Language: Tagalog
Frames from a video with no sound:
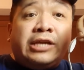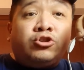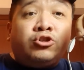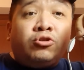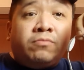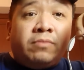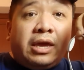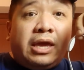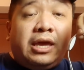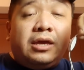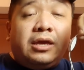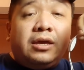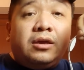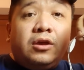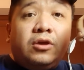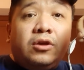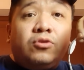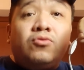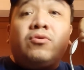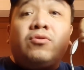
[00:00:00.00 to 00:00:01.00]
resume,
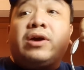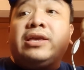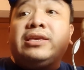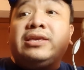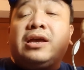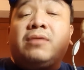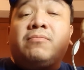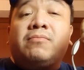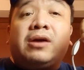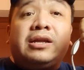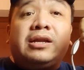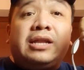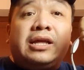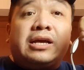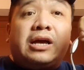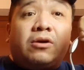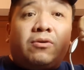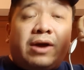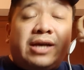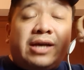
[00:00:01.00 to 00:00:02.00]
yung kanyang mga
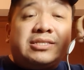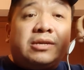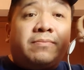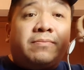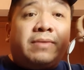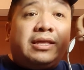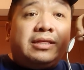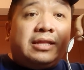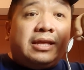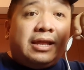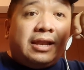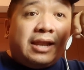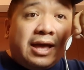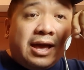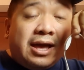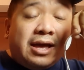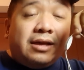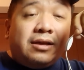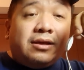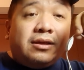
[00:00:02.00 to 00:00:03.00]
nagawa sa
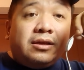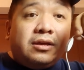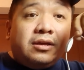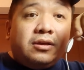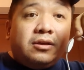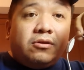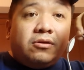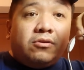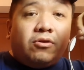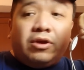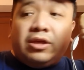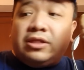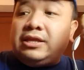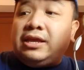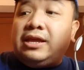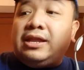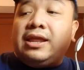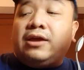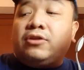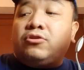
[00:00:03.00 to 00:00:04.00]
Maynila. O
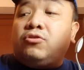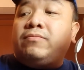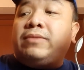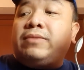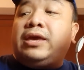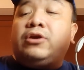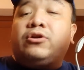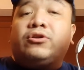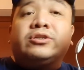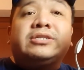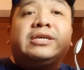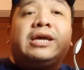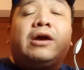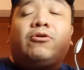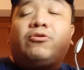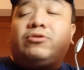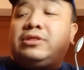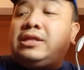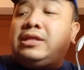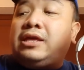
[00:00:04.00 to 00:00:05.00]
hindi lang nung mayor
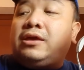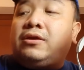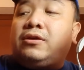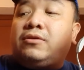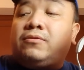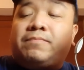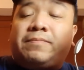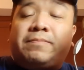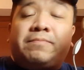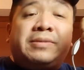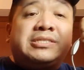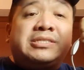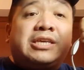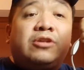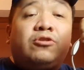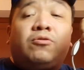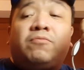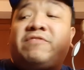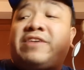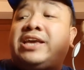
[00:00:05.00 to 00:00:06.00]
siya, kundi
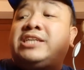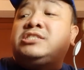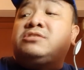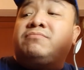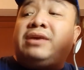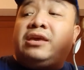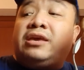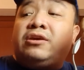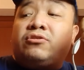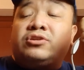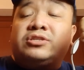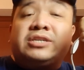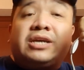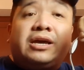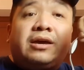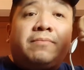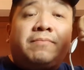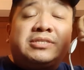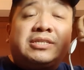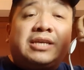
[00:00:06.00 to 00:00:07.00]
maski nung vice mayor
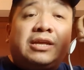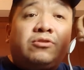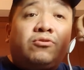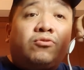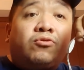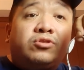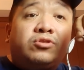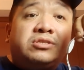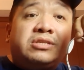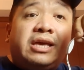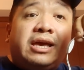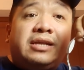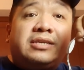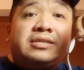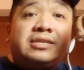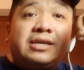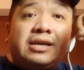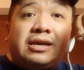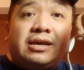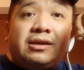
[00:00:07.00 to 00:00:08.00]
siya, maski nung
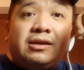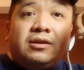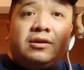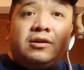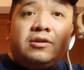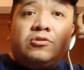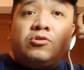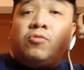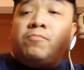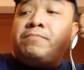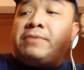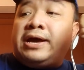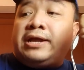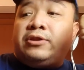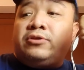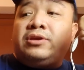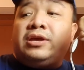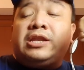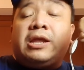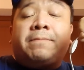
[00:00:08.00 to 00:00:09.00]
konsehal siya. Kung
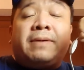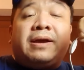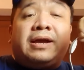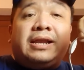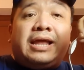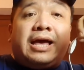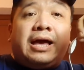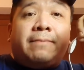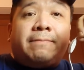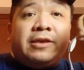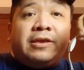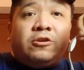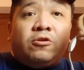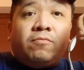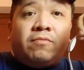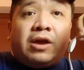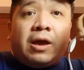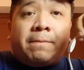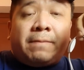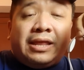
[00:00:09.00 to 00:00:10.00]
paano niya napaglaban
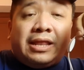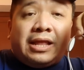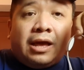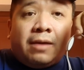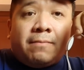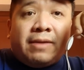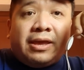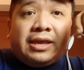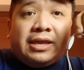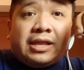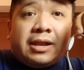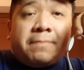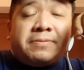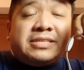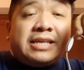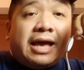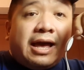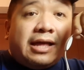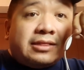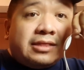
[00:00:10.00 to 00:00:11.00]
yung mga
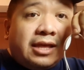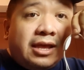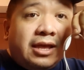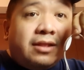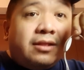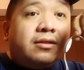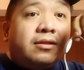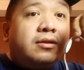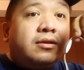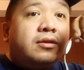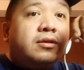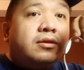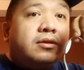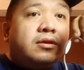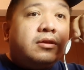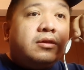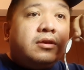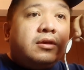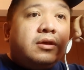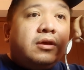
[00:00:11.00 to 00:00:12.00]
pinakamahirap sa atin.
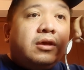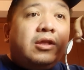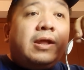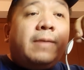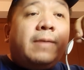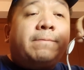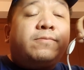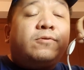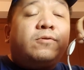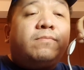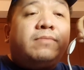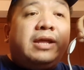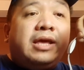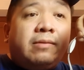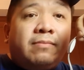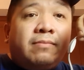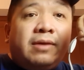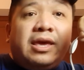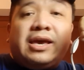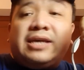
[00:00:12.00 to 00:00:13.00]
Yun ang
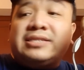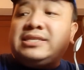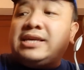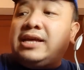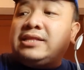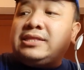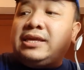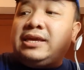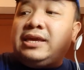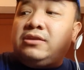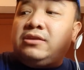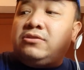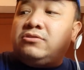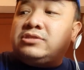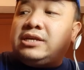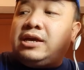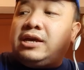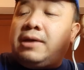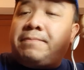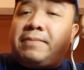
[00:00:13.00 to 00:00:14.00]
problema eh, kasi ang tingin
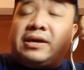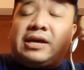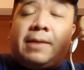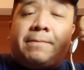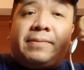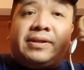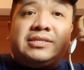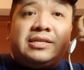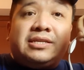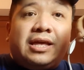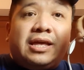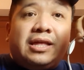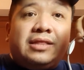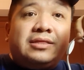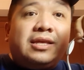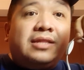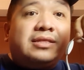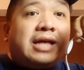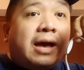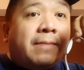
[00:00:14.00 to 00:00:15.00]
nyo sa
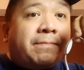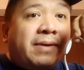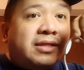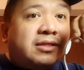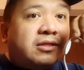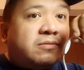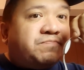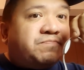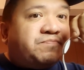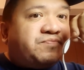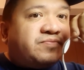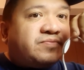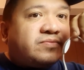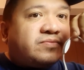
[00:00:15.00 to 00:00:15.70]
pagka-presidente, dapat